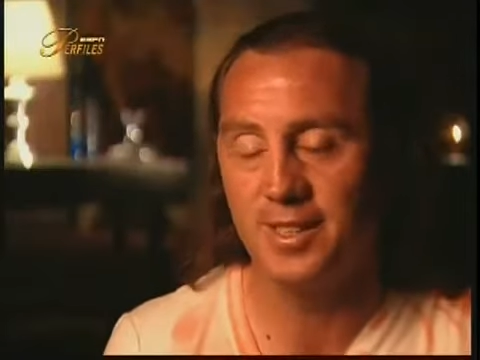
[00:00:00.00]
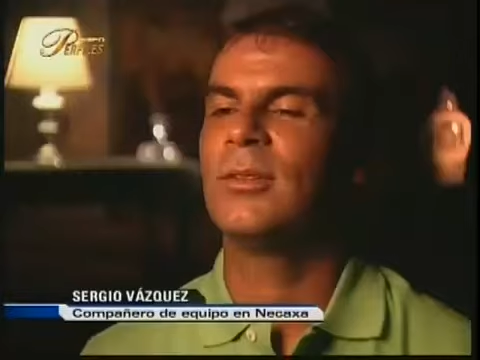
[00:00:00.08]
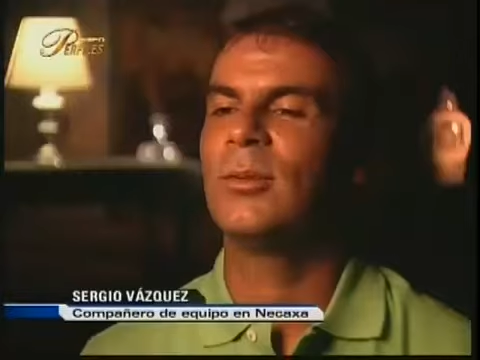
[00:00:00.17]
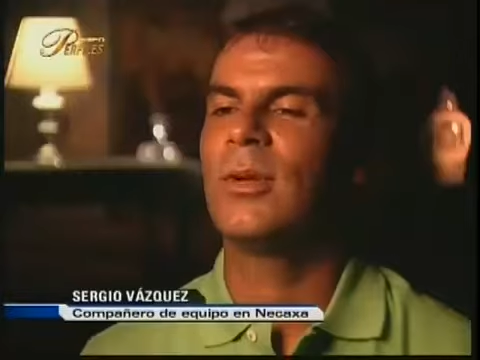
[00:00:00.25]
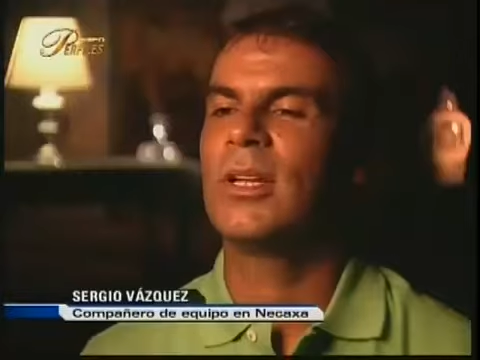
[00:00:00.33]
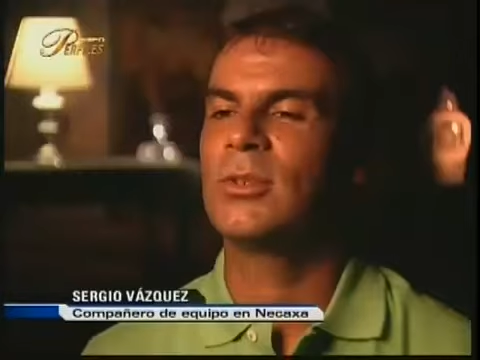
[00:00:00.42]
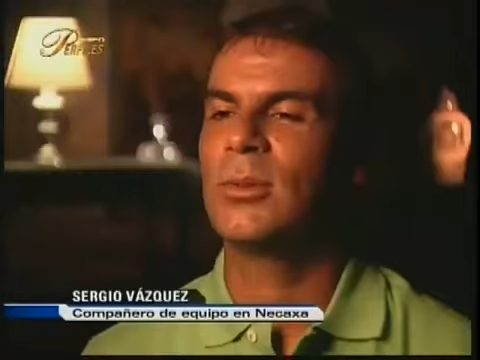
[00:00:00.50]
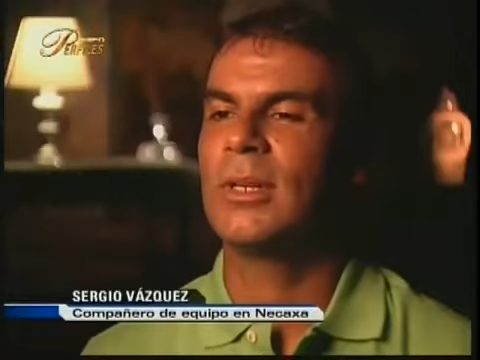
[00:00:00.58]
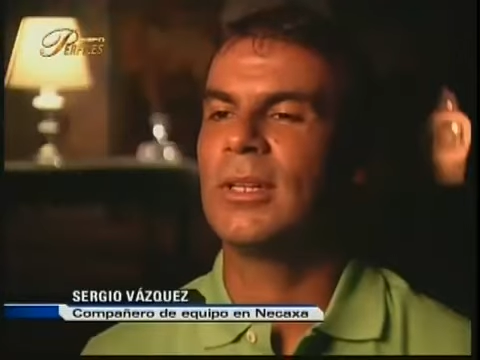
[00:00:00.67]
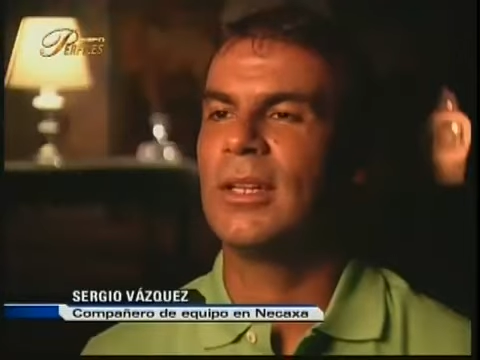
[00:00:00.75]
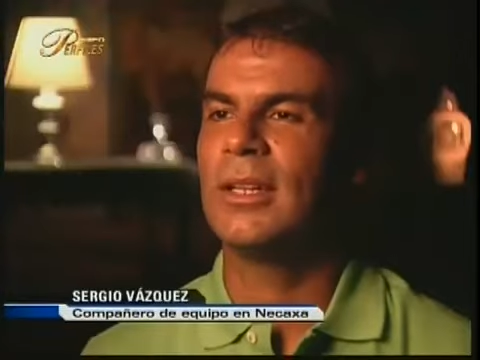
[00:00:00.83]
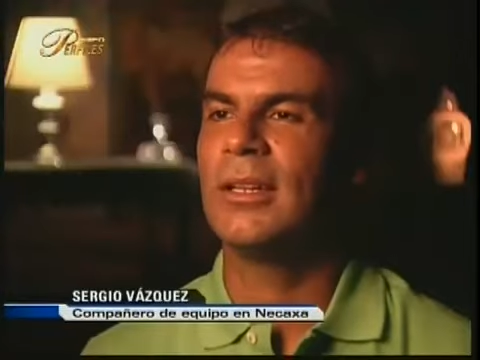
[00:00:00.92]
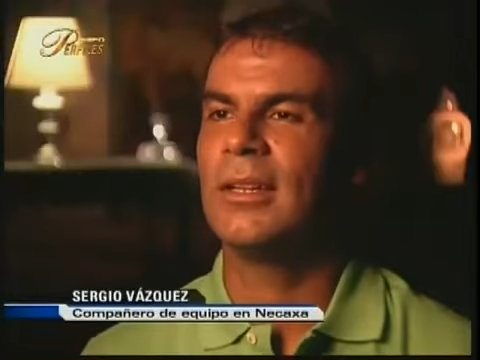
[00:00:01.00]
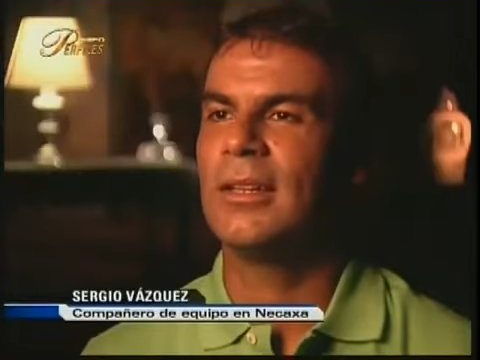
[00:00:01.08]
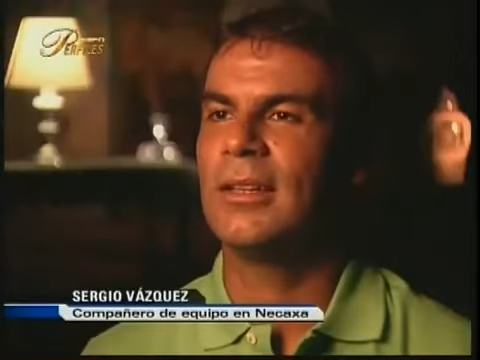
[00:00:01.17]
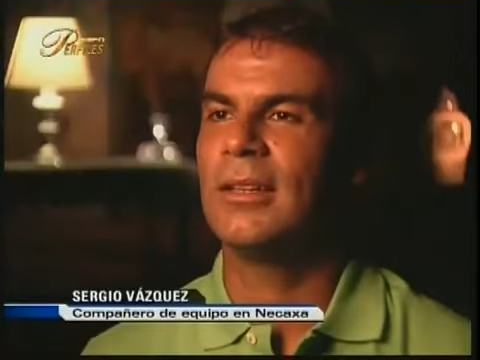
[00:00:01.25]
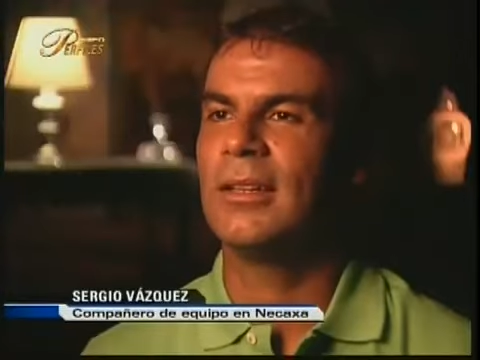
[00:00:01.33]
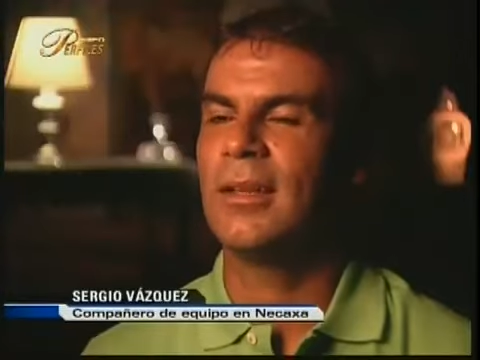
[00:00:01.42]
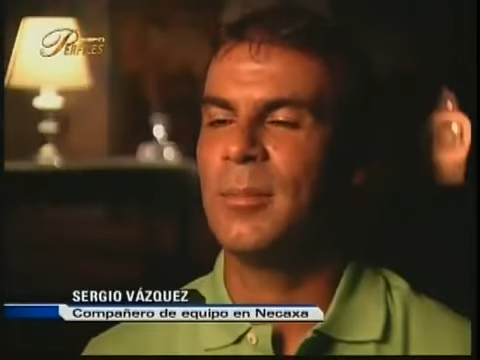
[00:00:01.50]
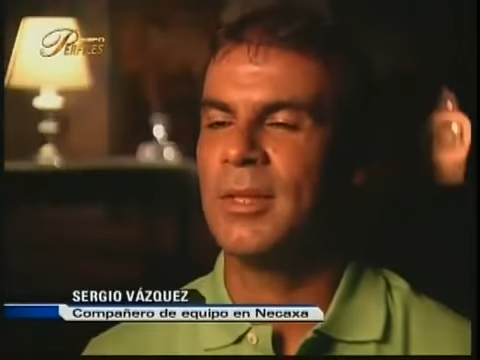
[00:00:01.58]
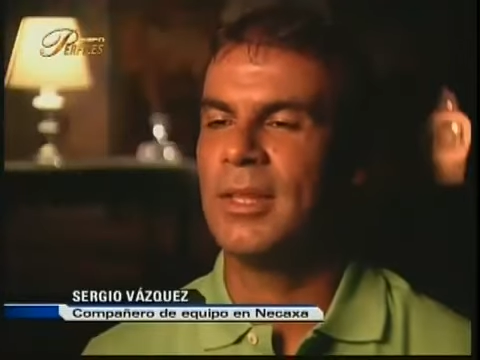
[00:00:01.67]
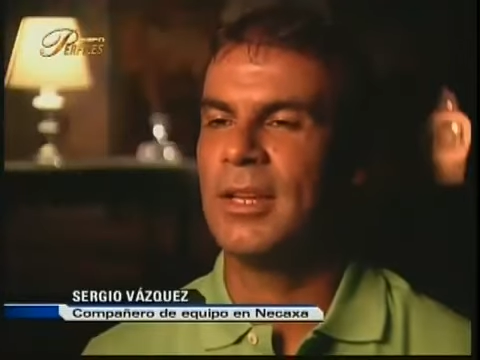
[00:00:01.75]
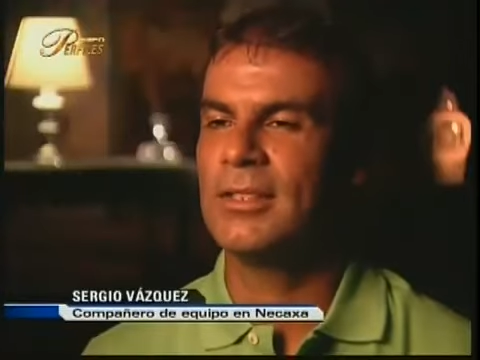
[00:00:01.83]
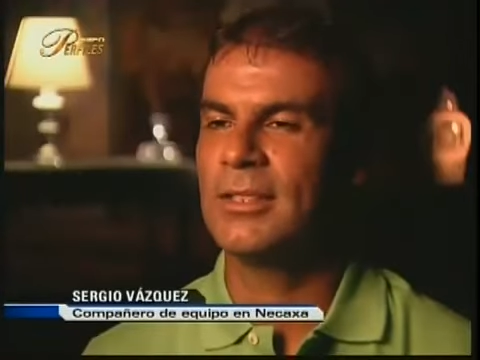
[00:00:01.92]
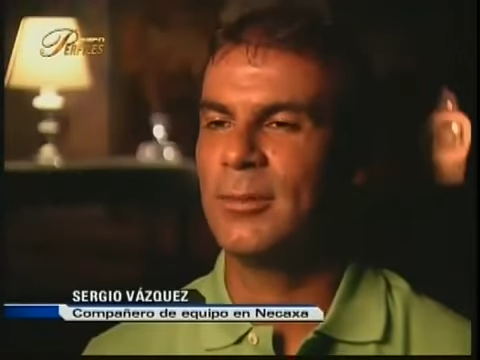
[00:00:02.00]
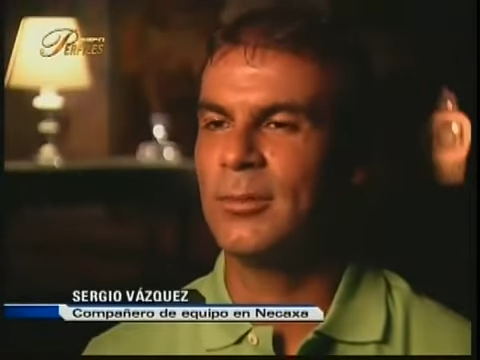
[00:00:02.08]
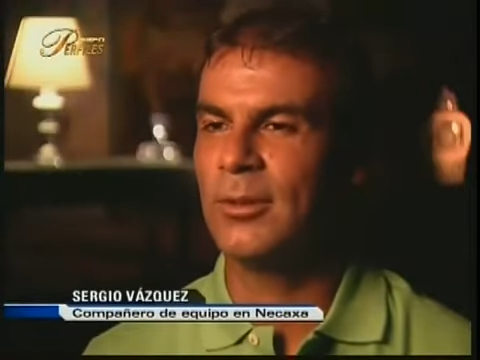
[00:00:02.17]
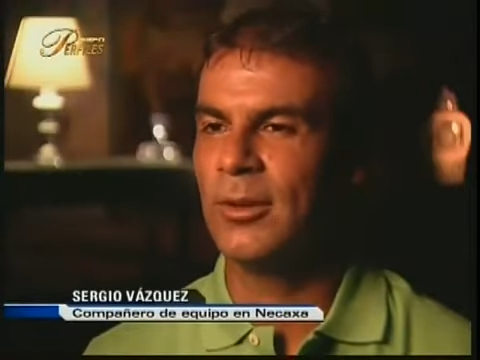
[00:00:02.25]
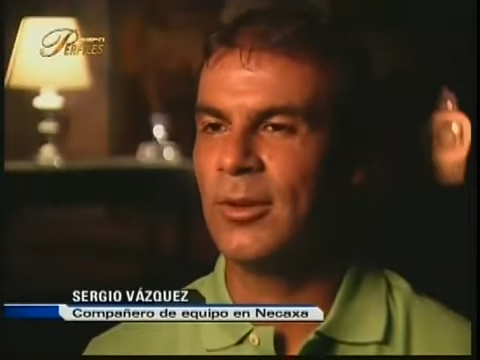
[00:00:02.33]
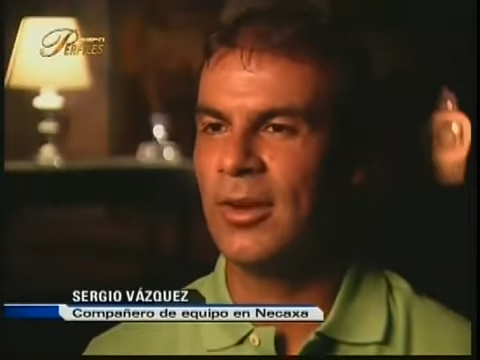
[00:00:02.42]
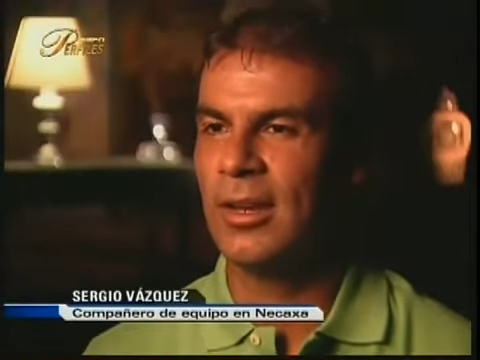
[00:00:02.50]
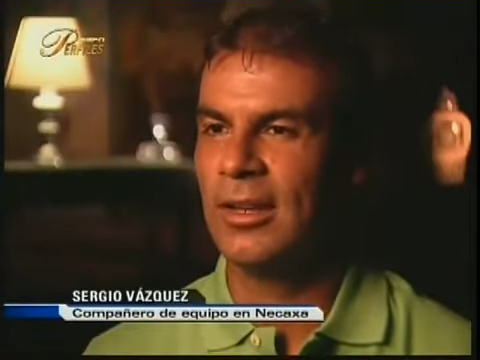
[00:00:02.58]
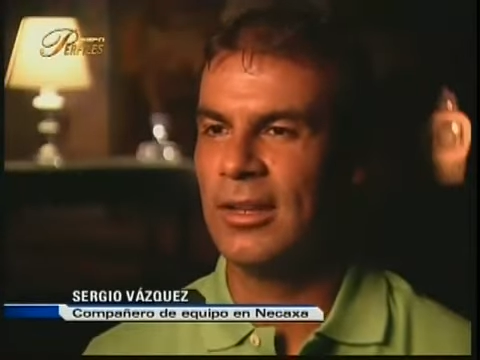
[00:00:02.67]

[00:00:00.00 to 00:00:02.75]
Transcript: Tuve la suerte de meter el segundo gol